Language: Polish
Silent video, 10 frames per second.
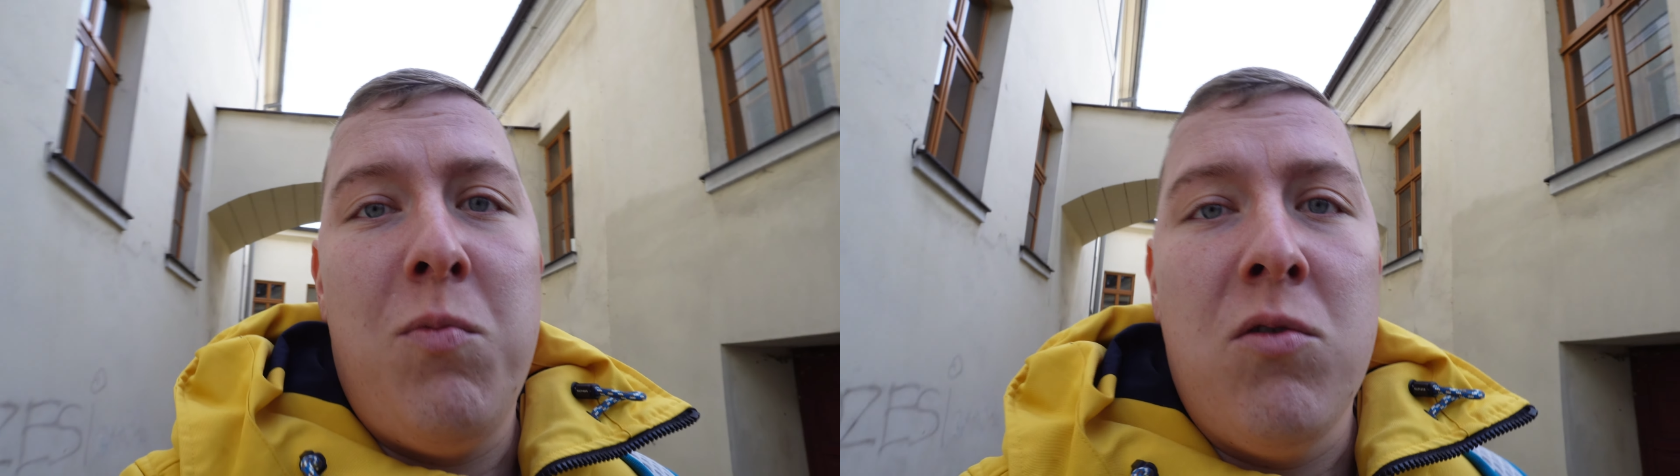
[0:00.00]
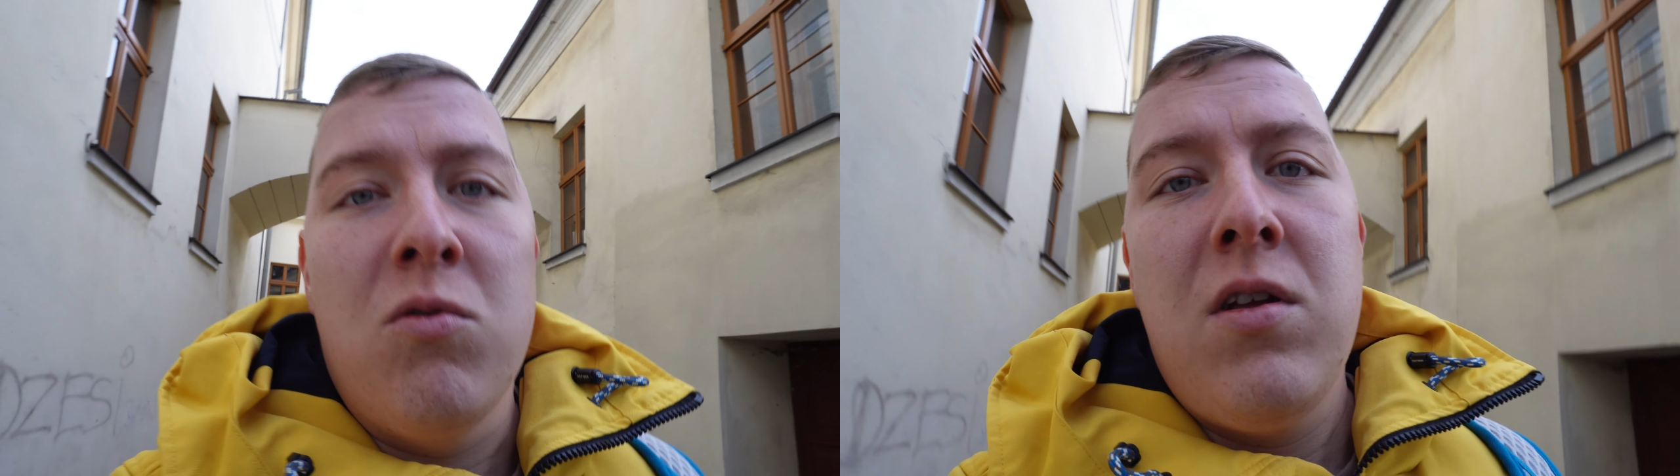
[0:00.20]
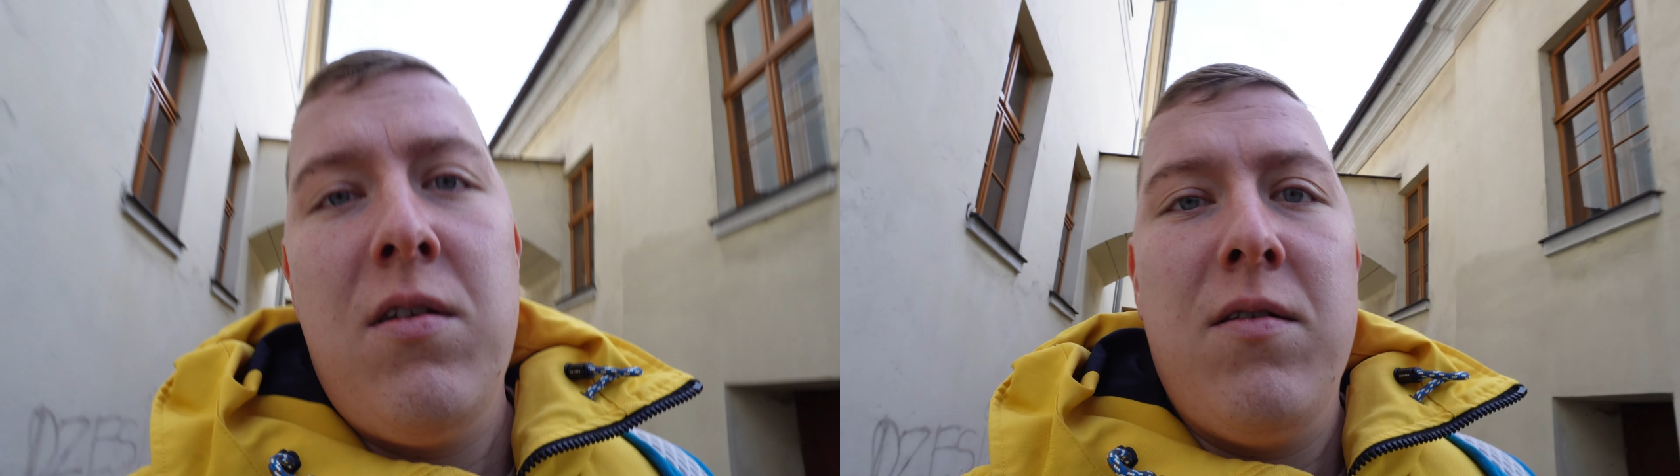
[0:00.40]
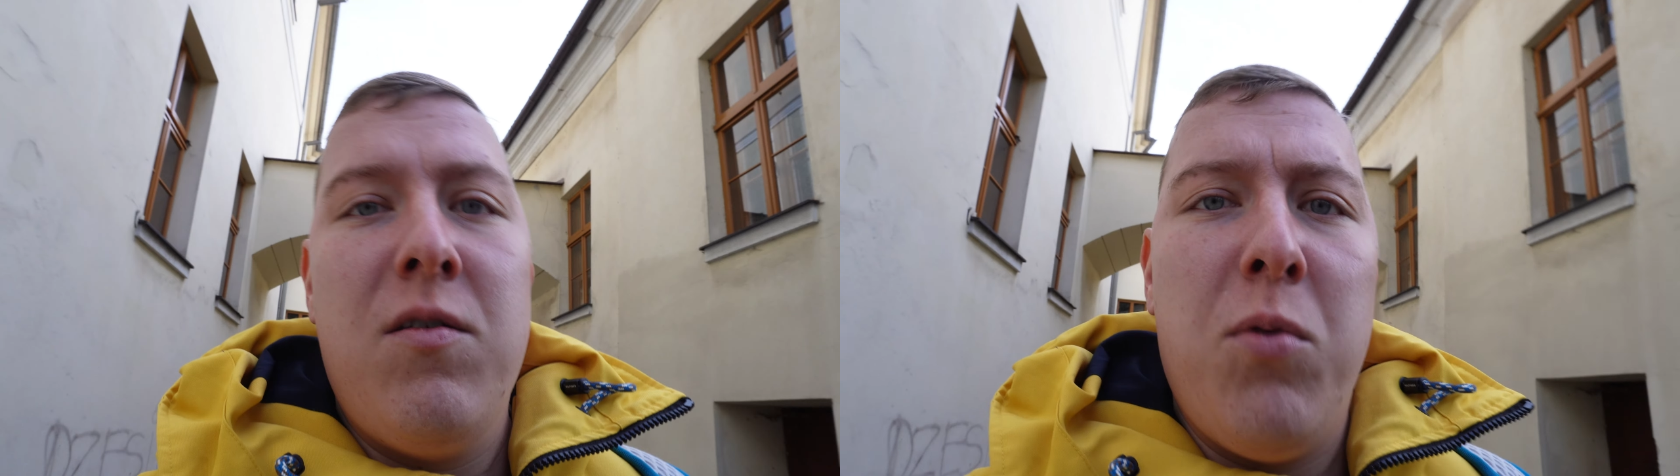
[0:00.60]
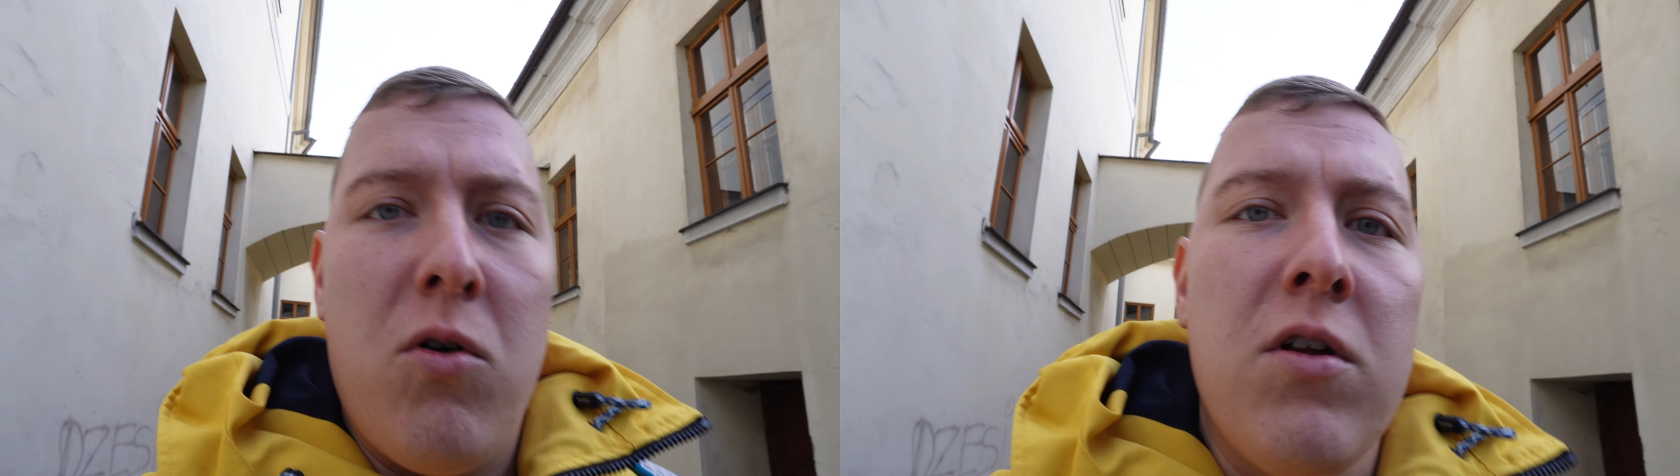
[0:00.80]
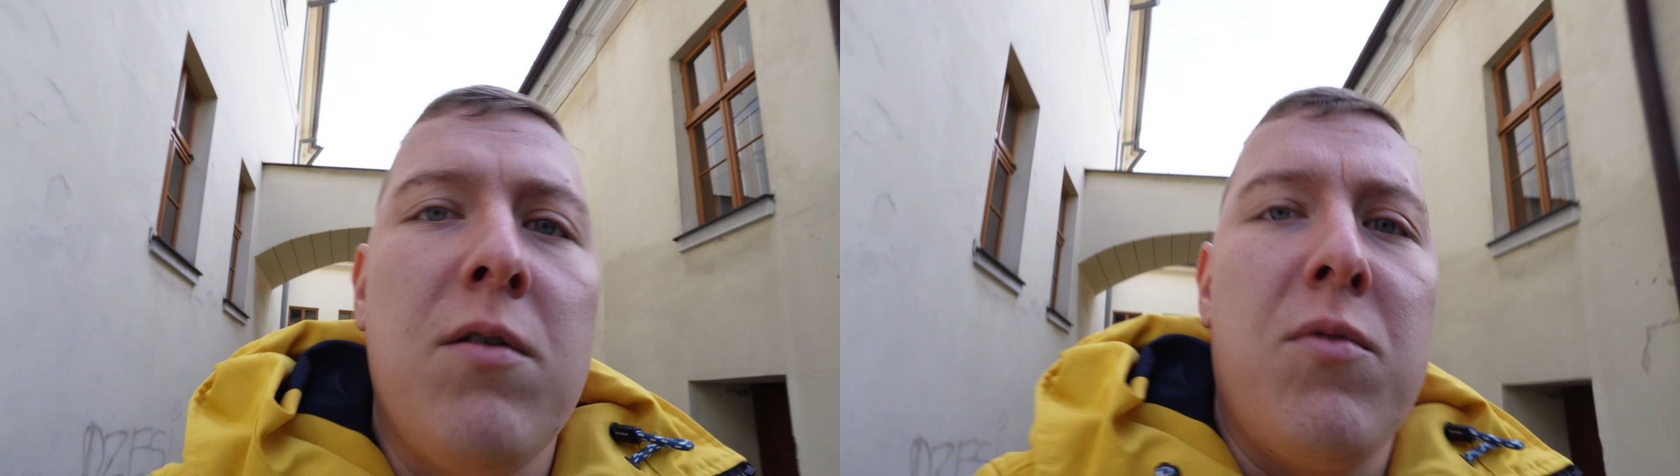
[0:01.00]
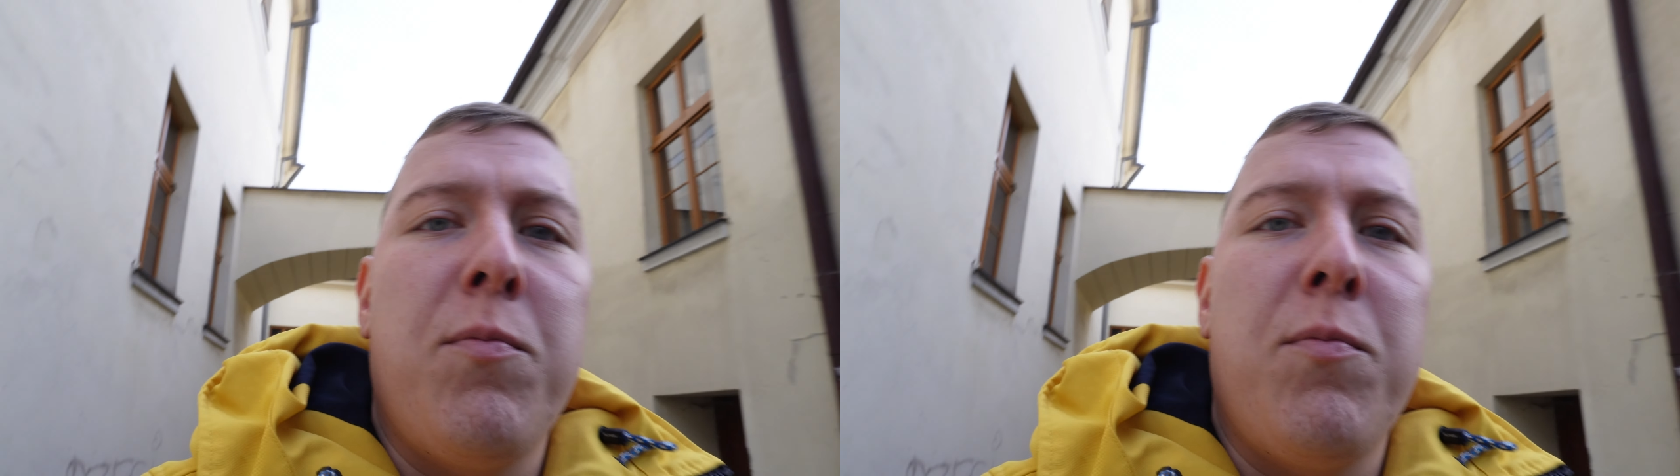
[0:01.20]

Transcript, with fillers: minut spokojnym